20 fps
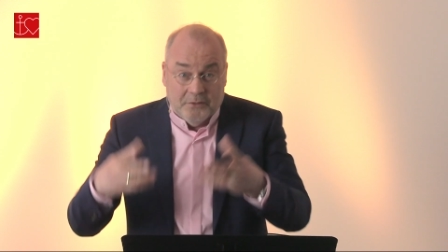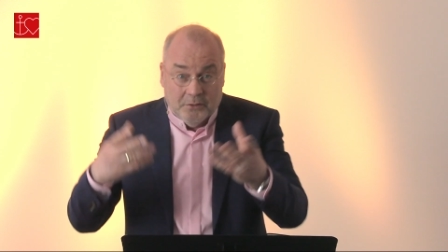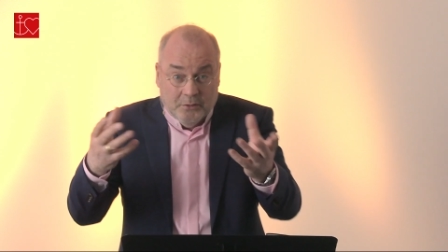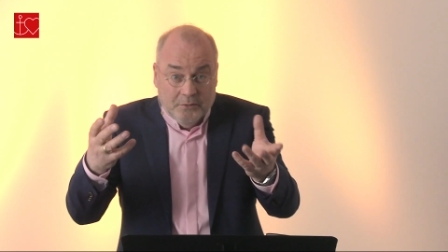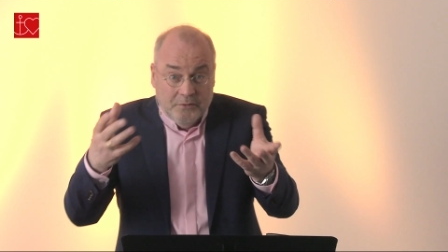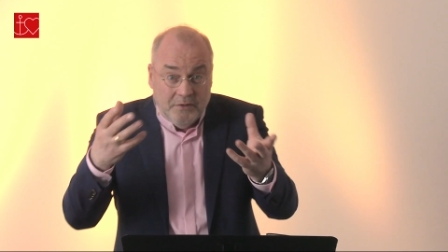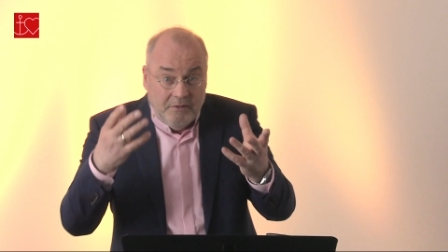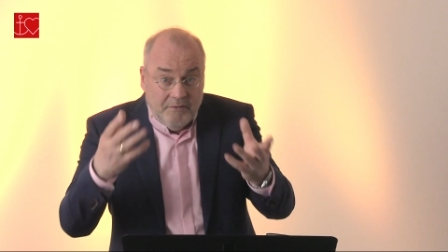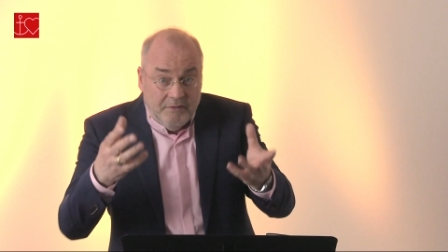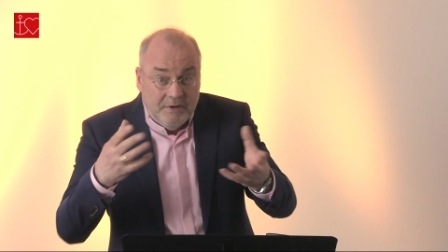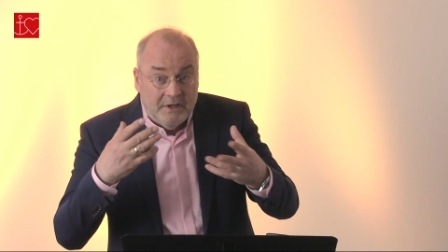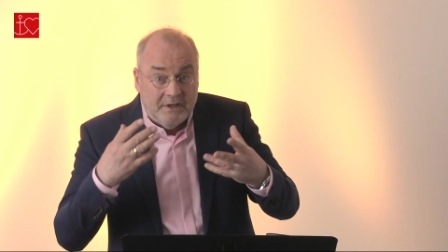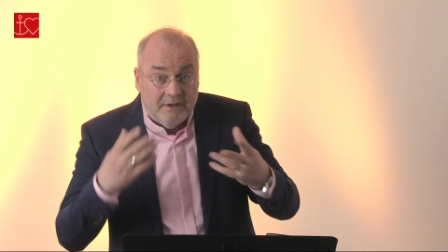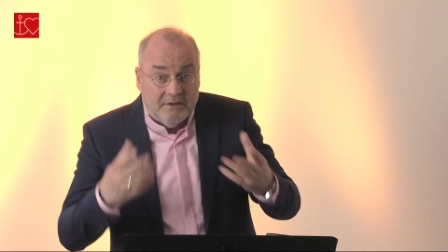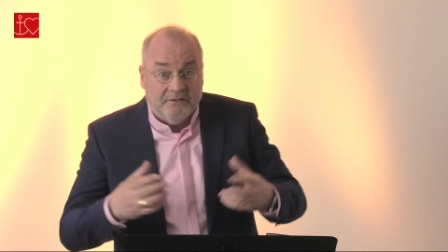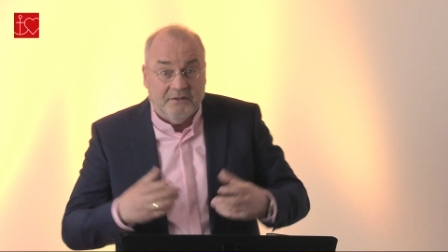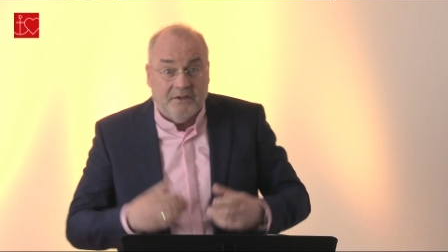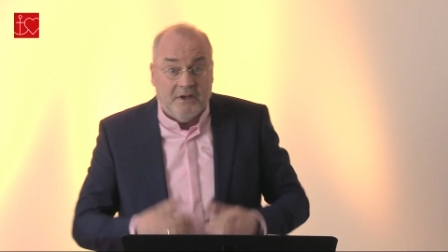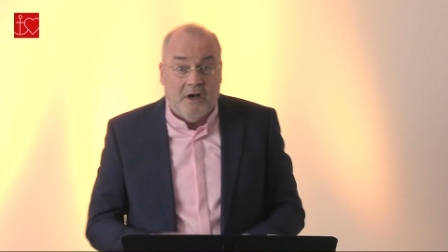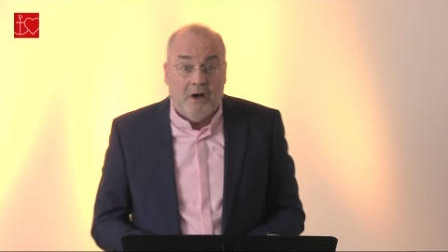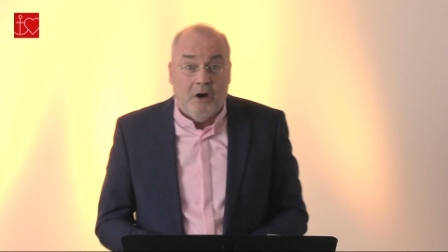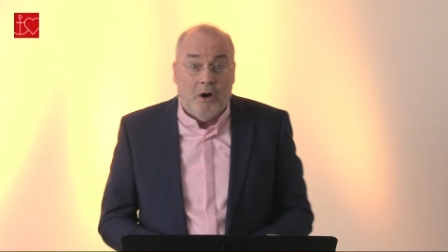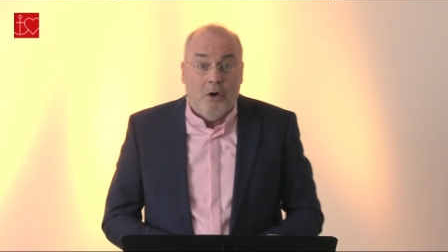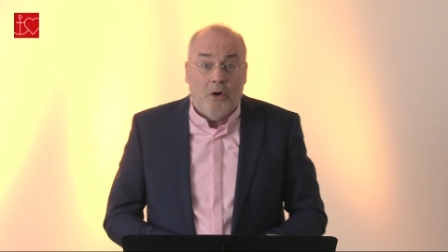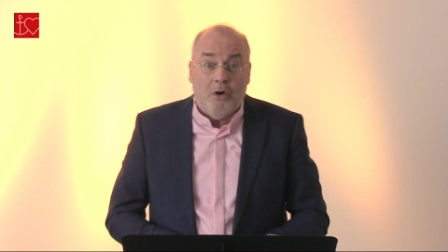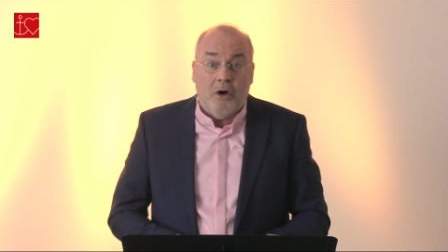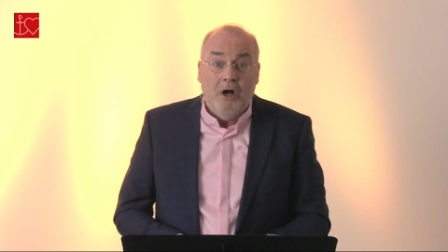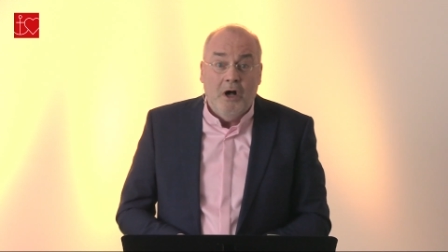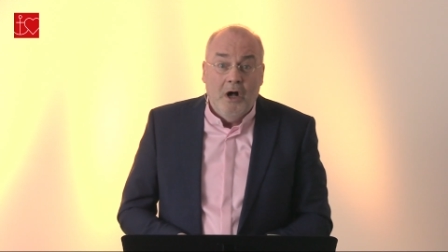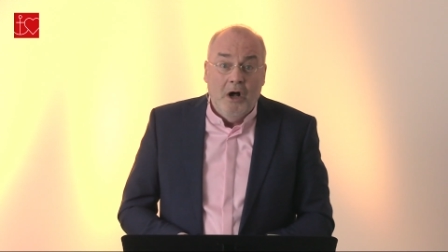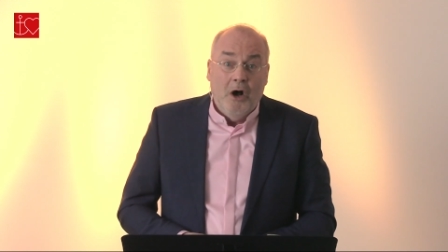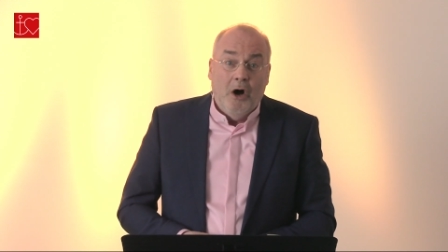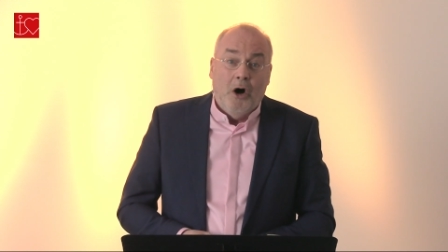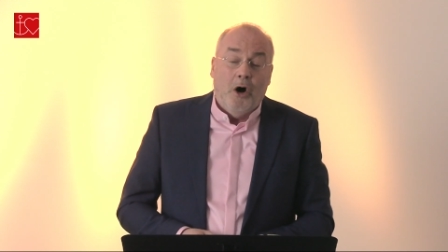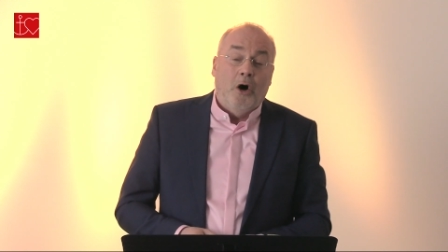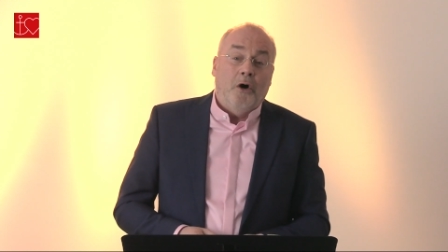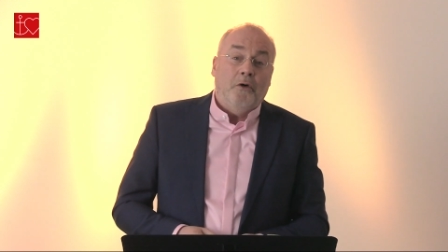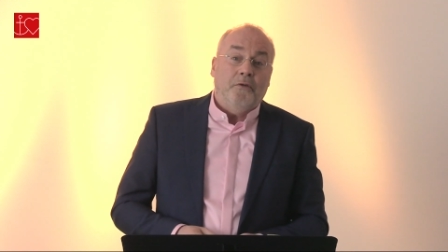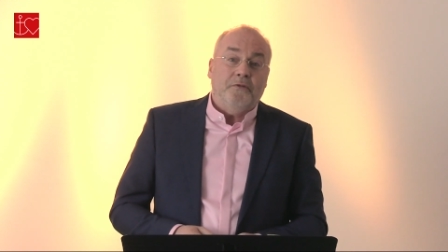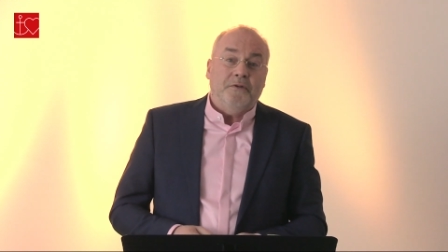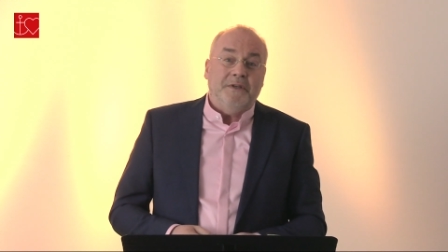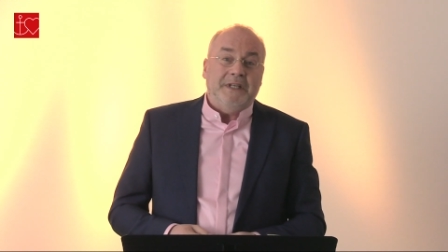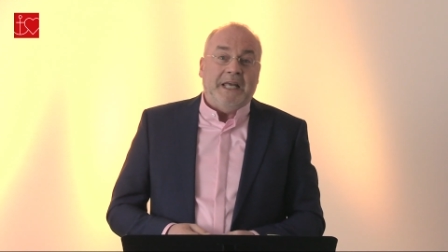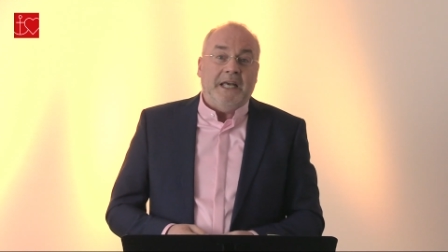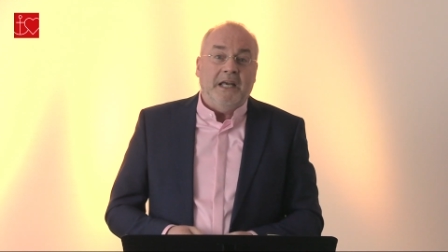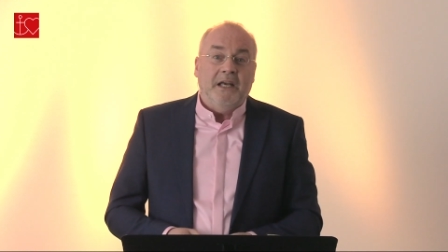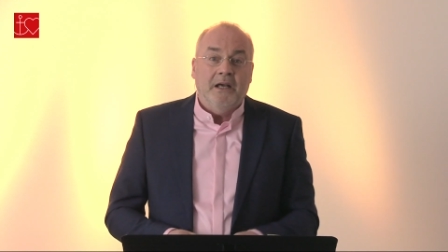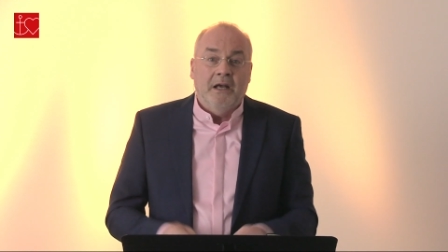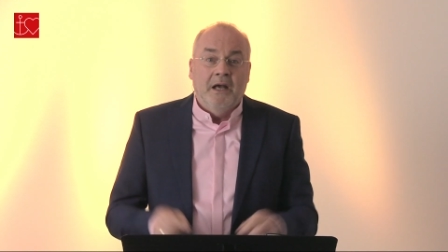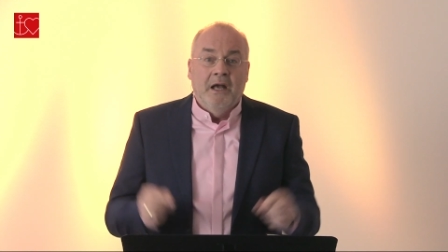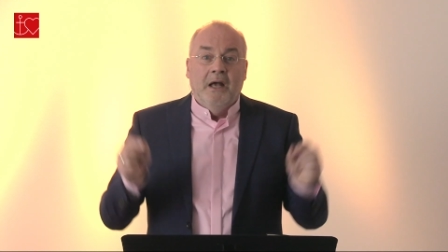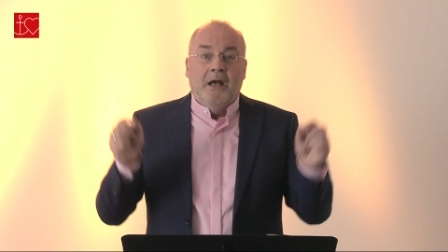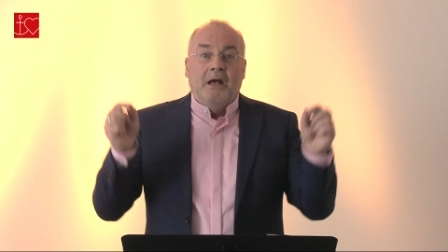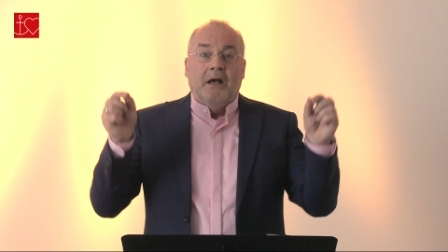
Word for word: so wie wir das ja auch oft denken.